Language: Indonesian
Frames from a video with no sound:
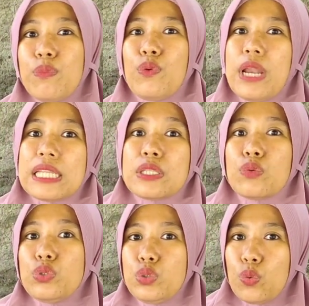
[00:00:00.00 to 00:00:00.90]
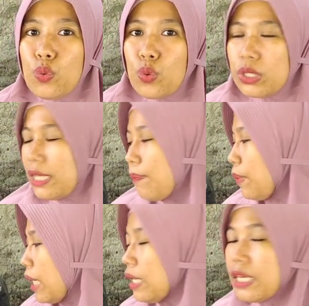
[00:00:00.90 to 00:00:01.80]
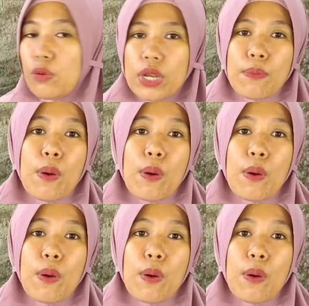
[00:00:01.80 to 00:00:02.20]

bulan 7 Tapi ini udah